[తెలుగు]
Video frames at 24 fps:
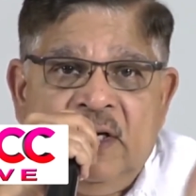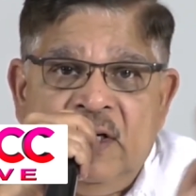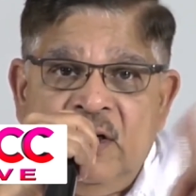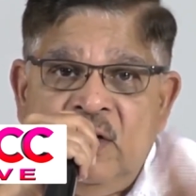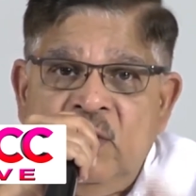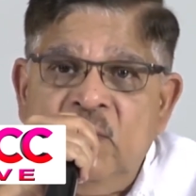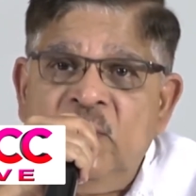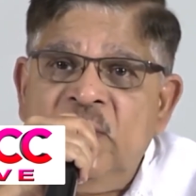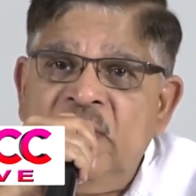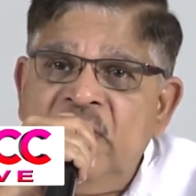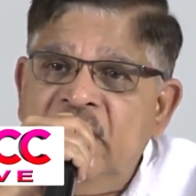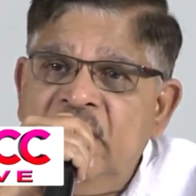
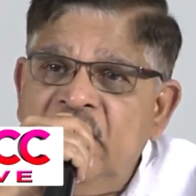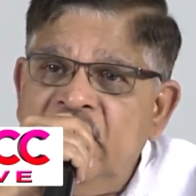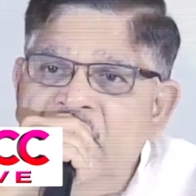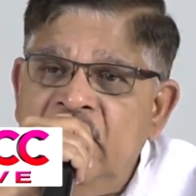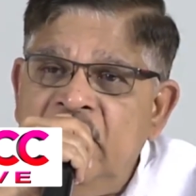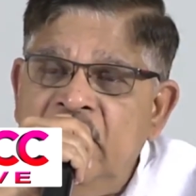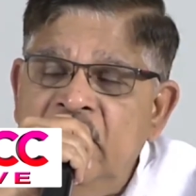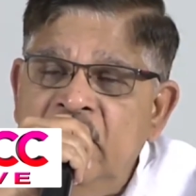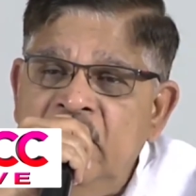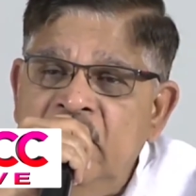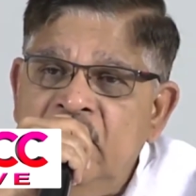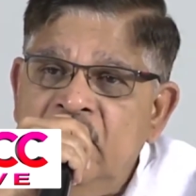ఇటువంటి
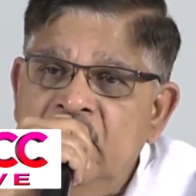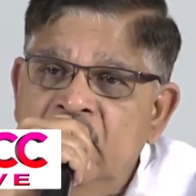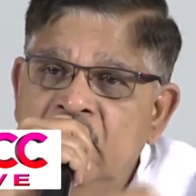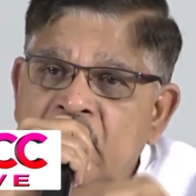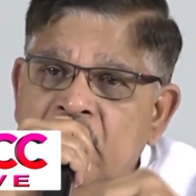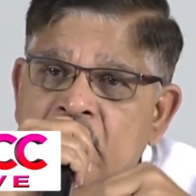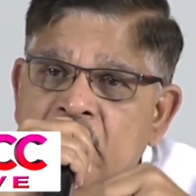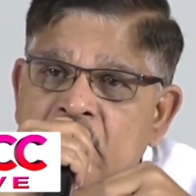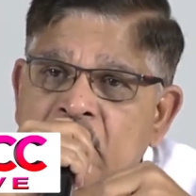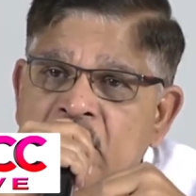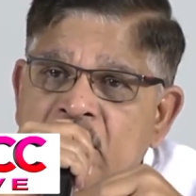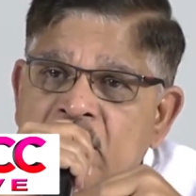
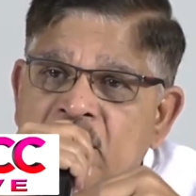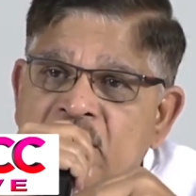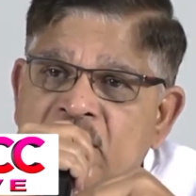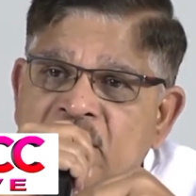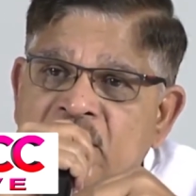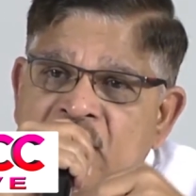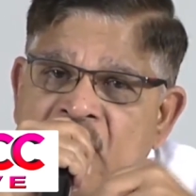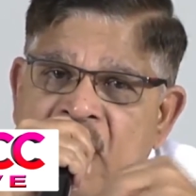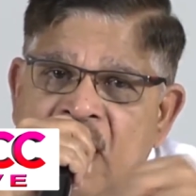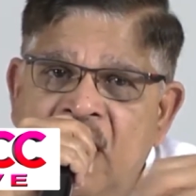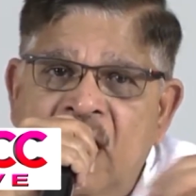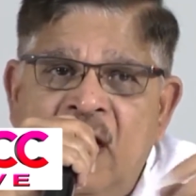
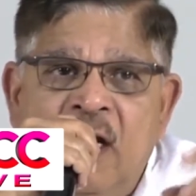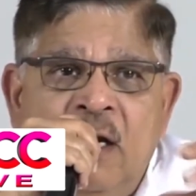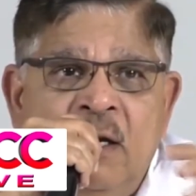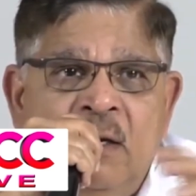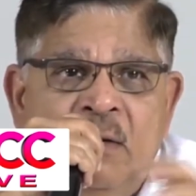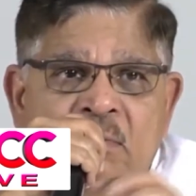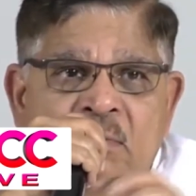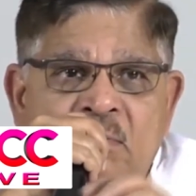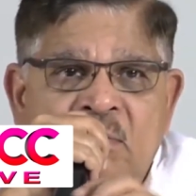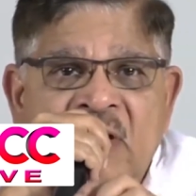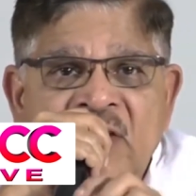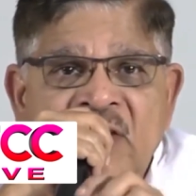చాలా
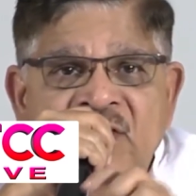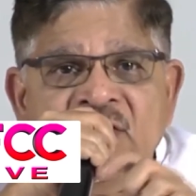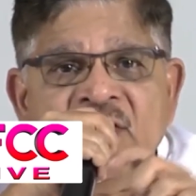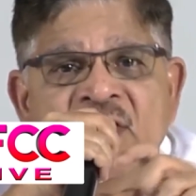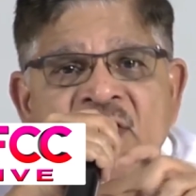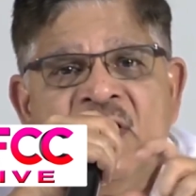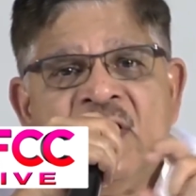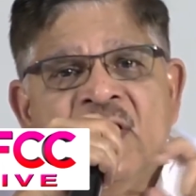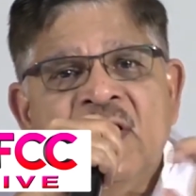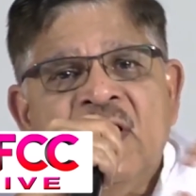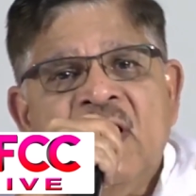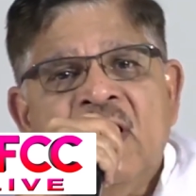మంచి
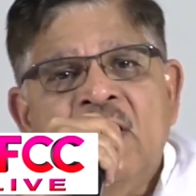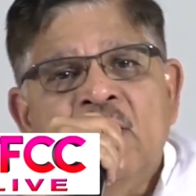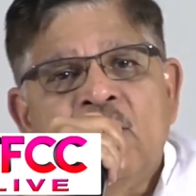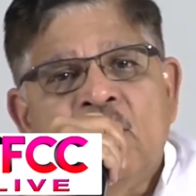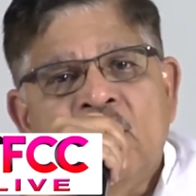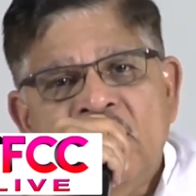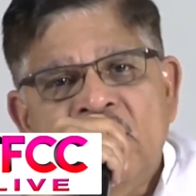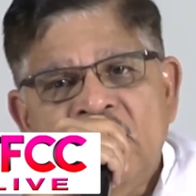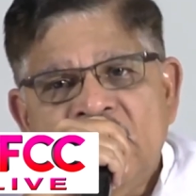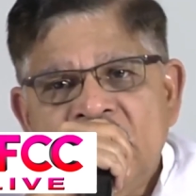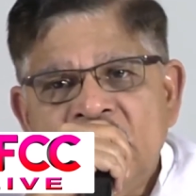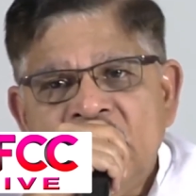నిర్ణయాలు
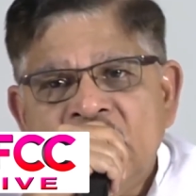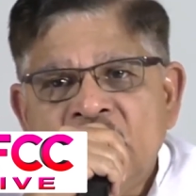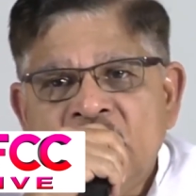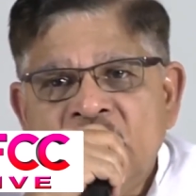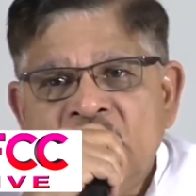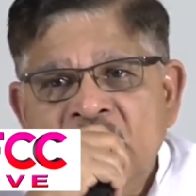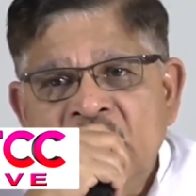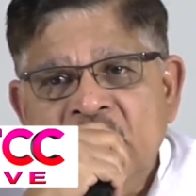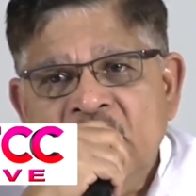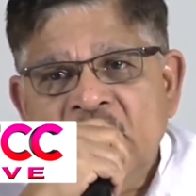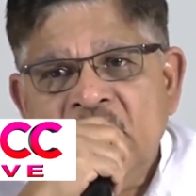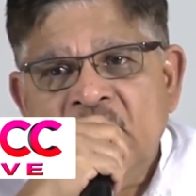కొన్ని
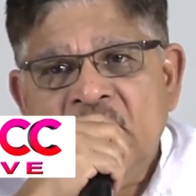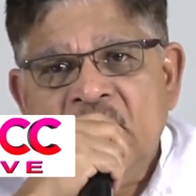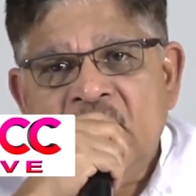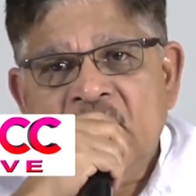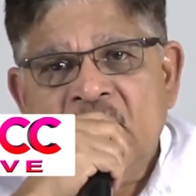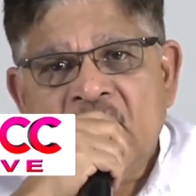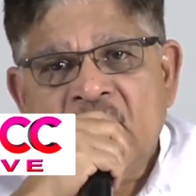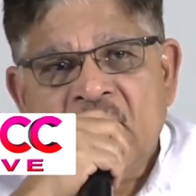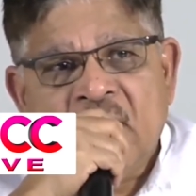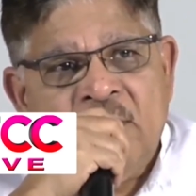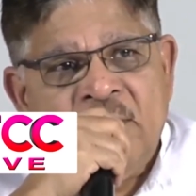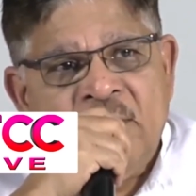తీసుకుని
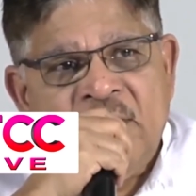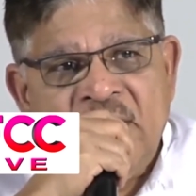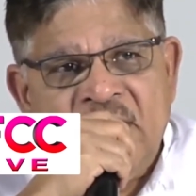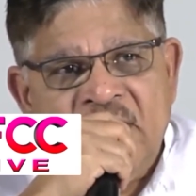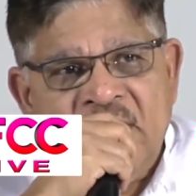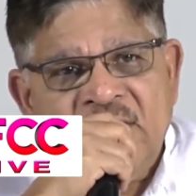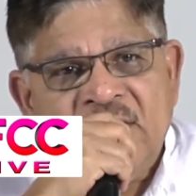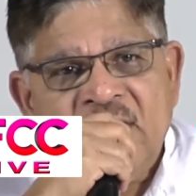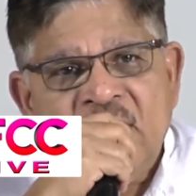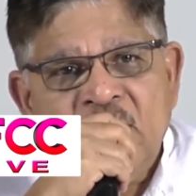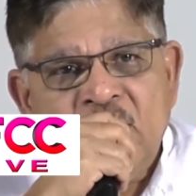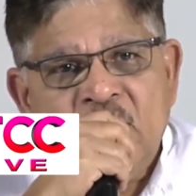ఆ కమిటీ
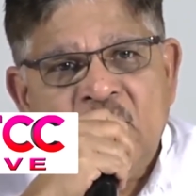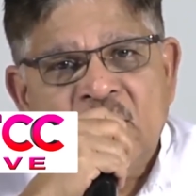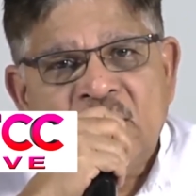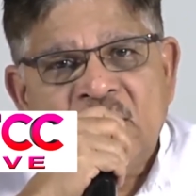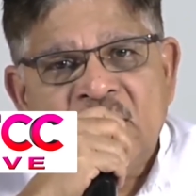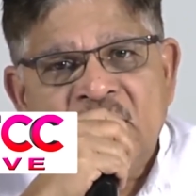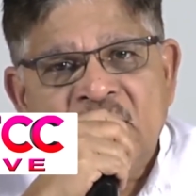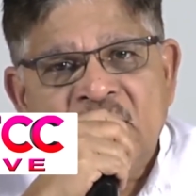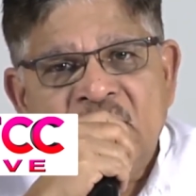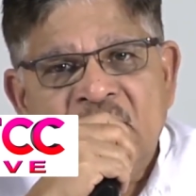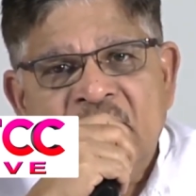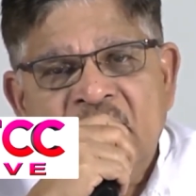ఏం
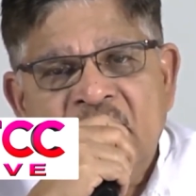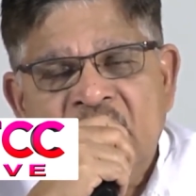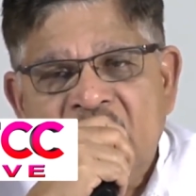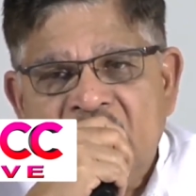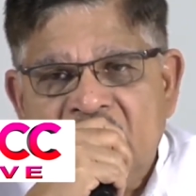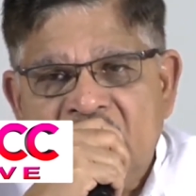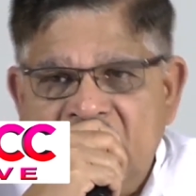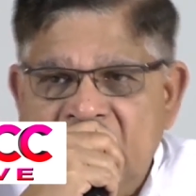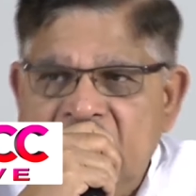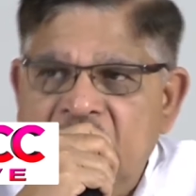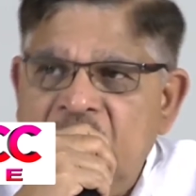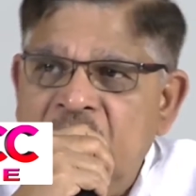చేయబోతుంది
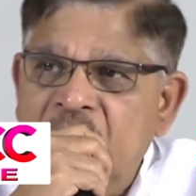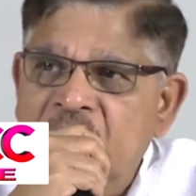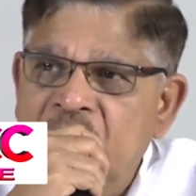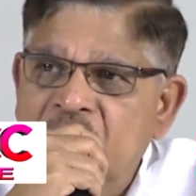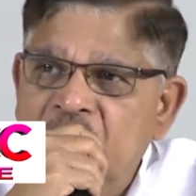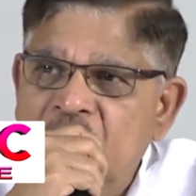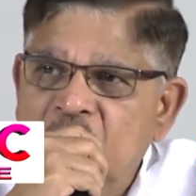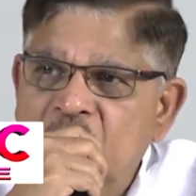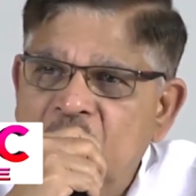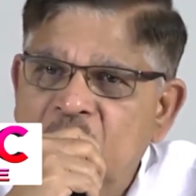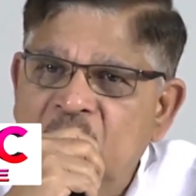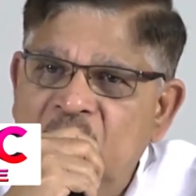అని
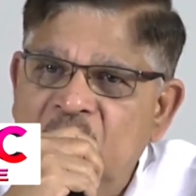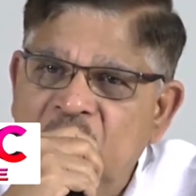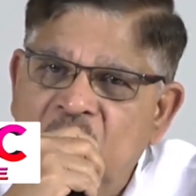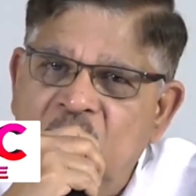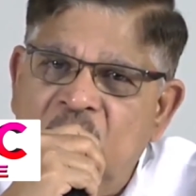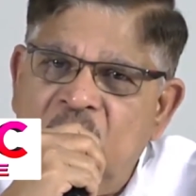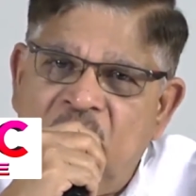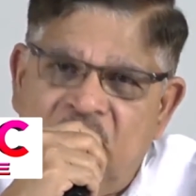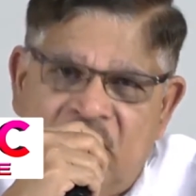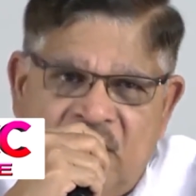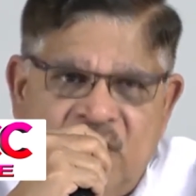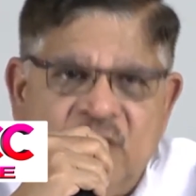మీకు
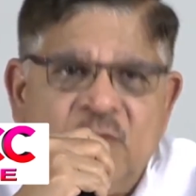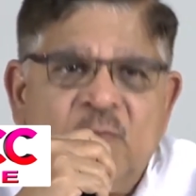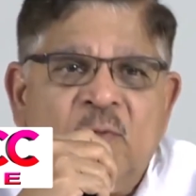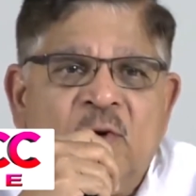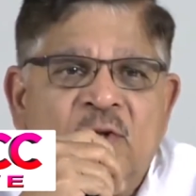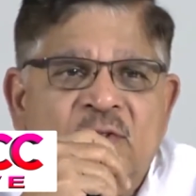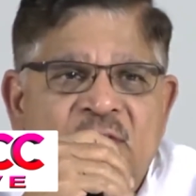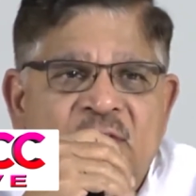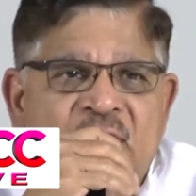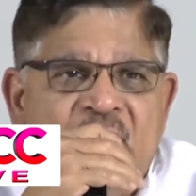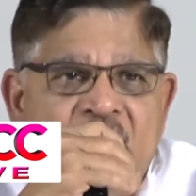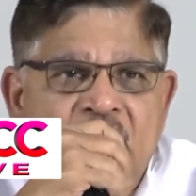
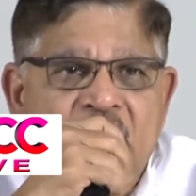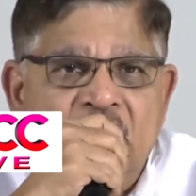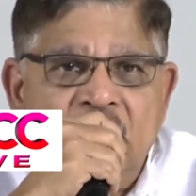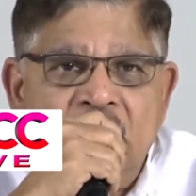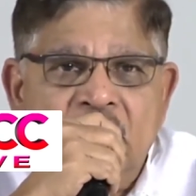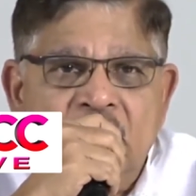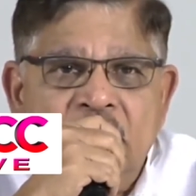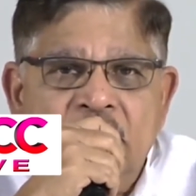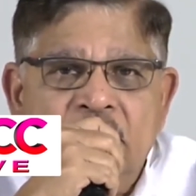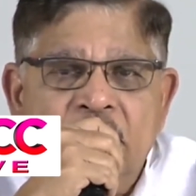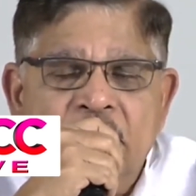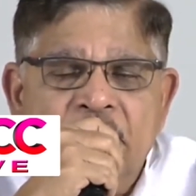వివరించబోతున్నారు
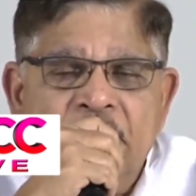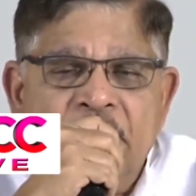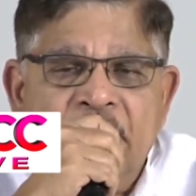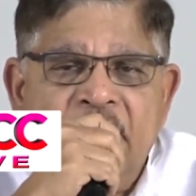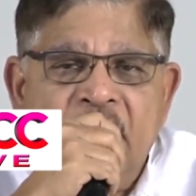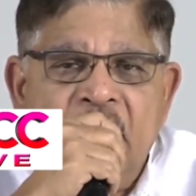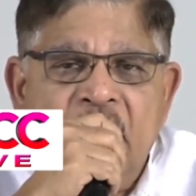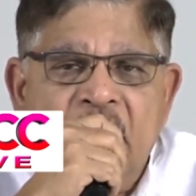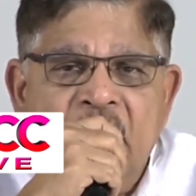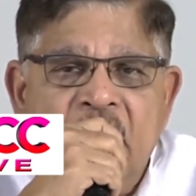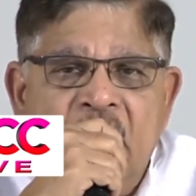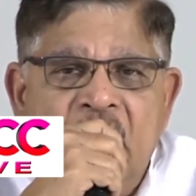
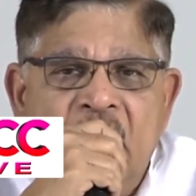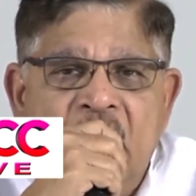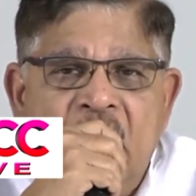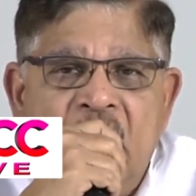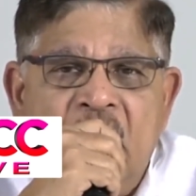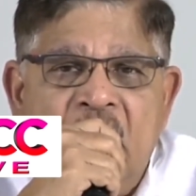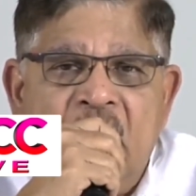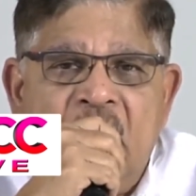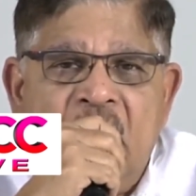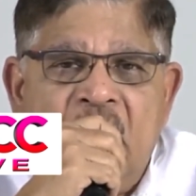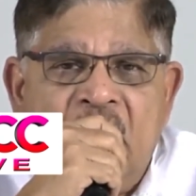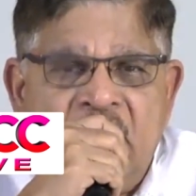
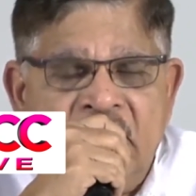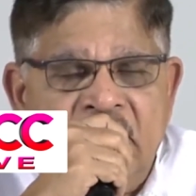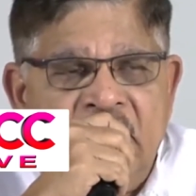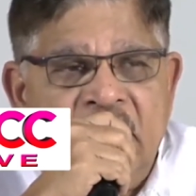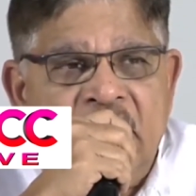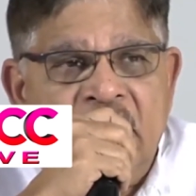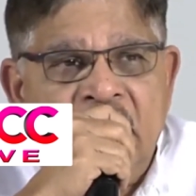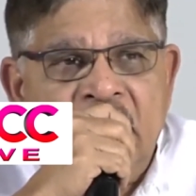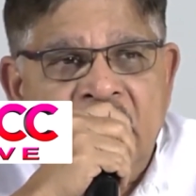అది